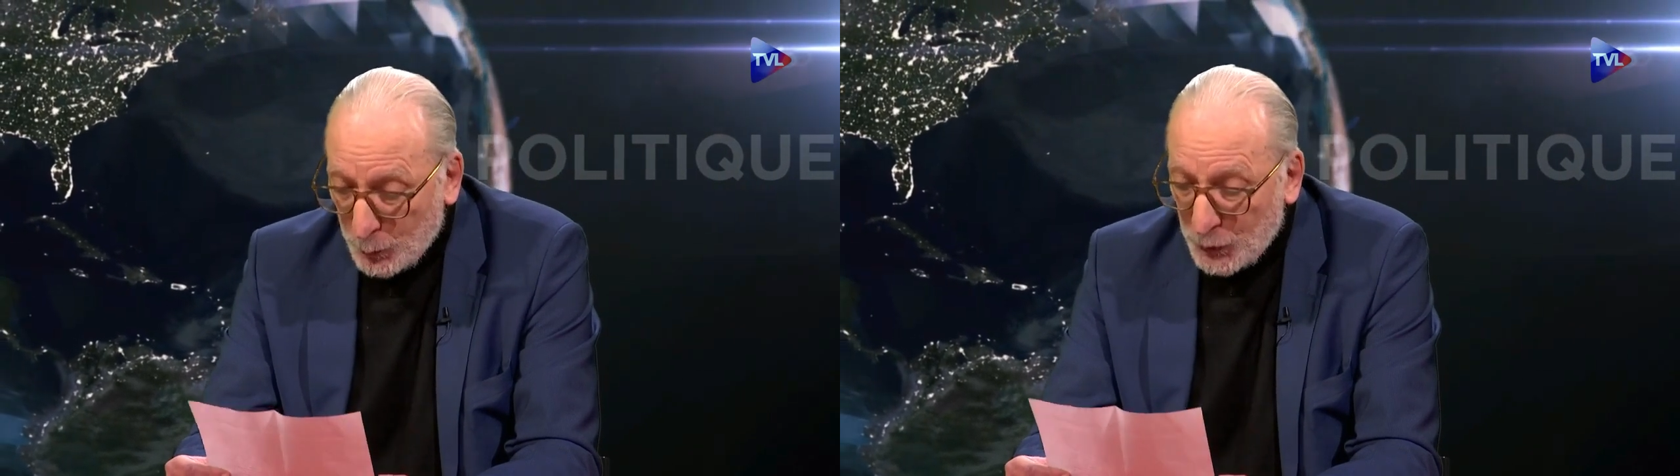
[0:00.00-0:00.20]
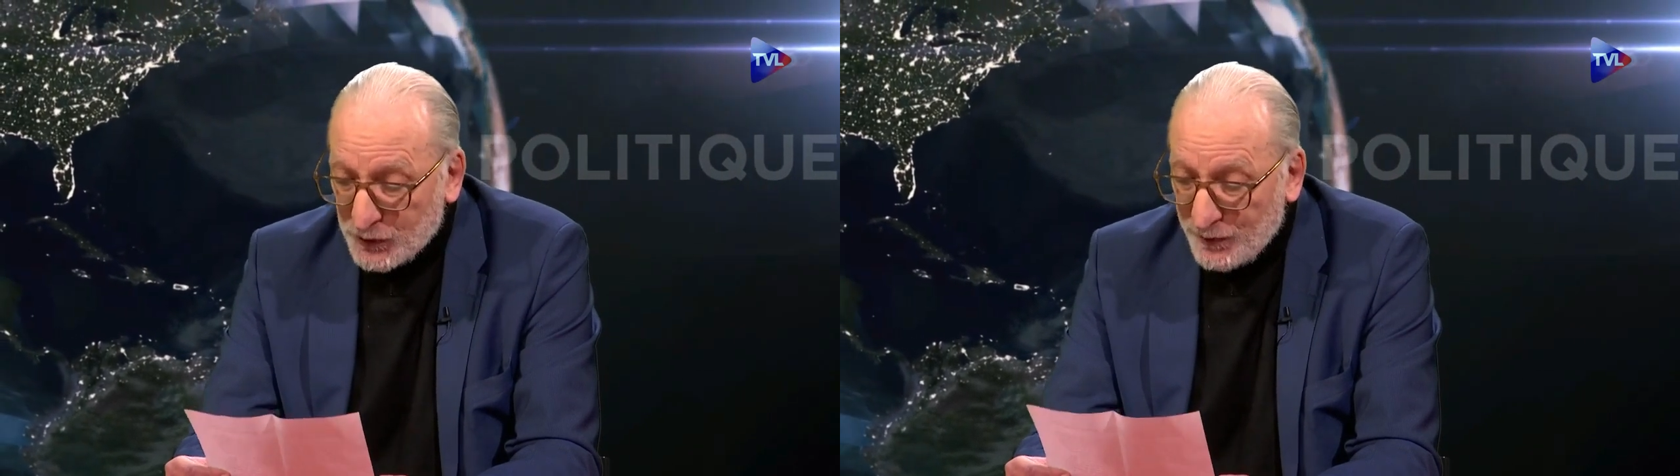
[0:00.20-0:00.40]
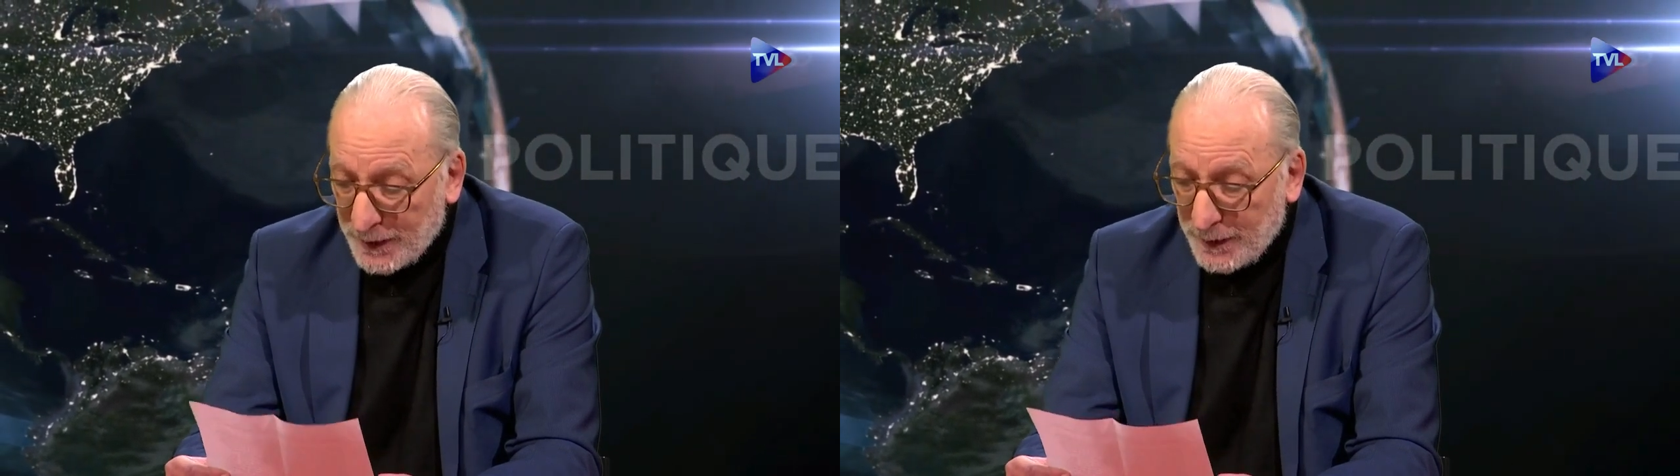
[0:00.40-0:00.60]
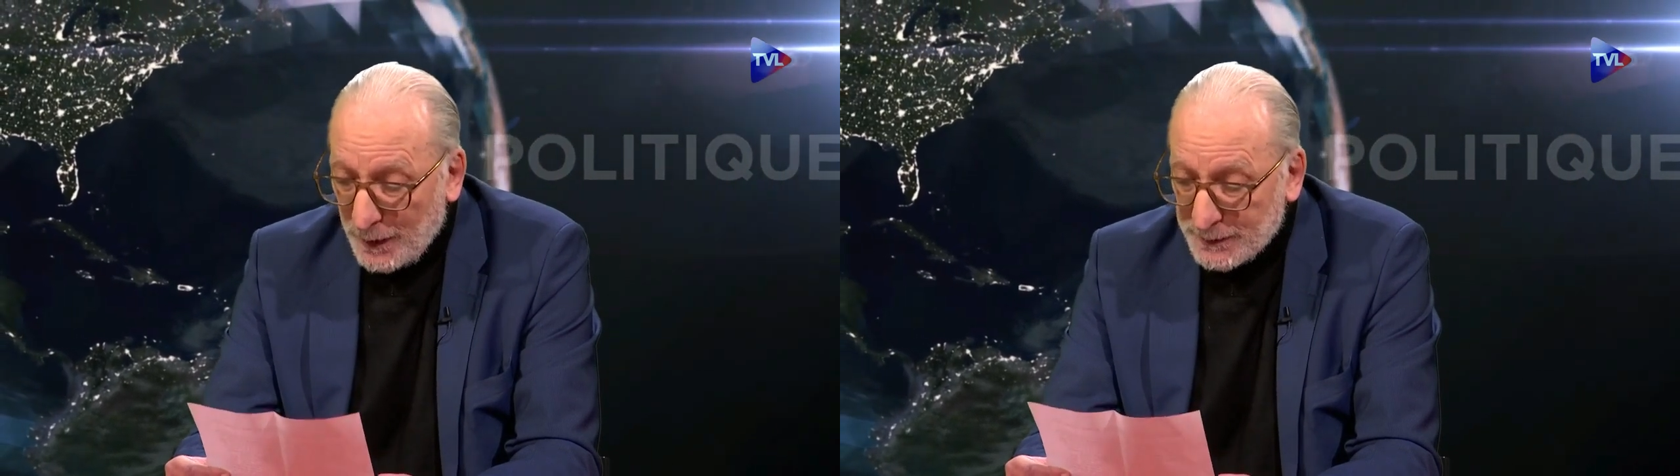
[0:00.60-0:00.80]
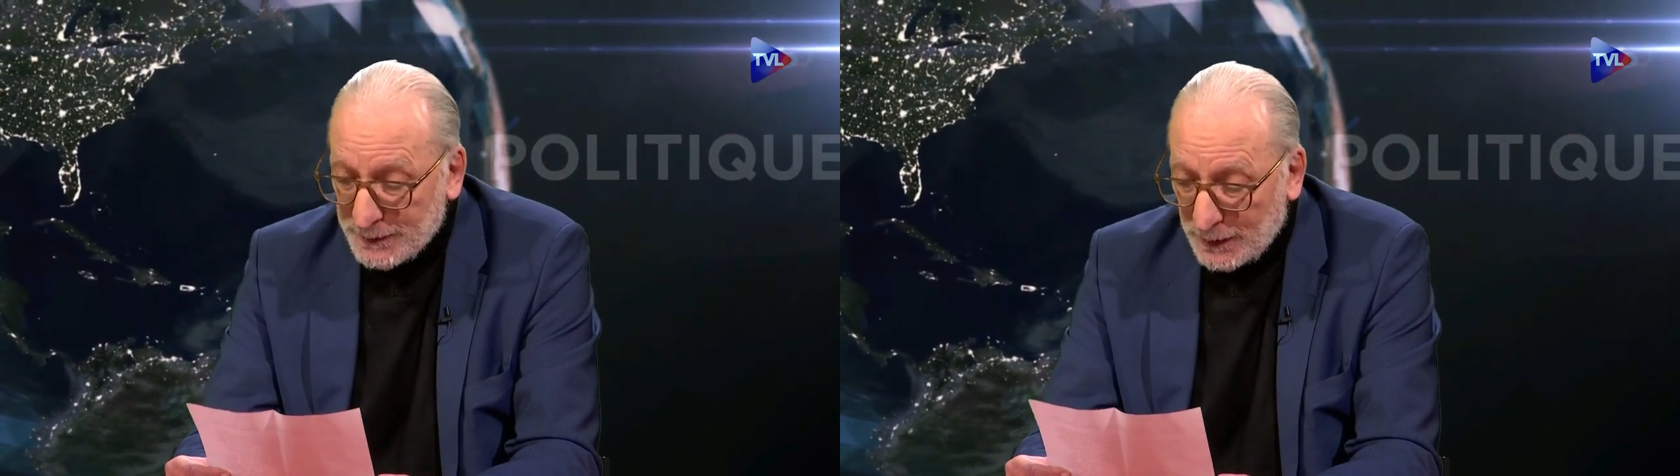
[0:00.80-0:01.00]
puisse
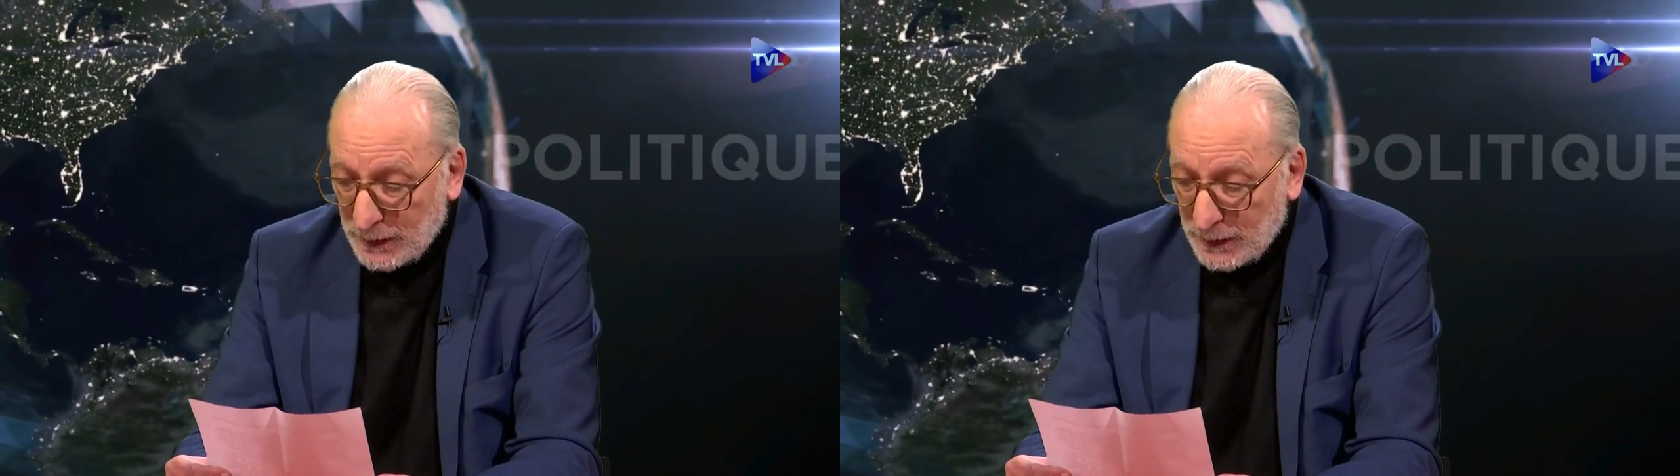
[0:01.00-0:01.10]
vaquer à ses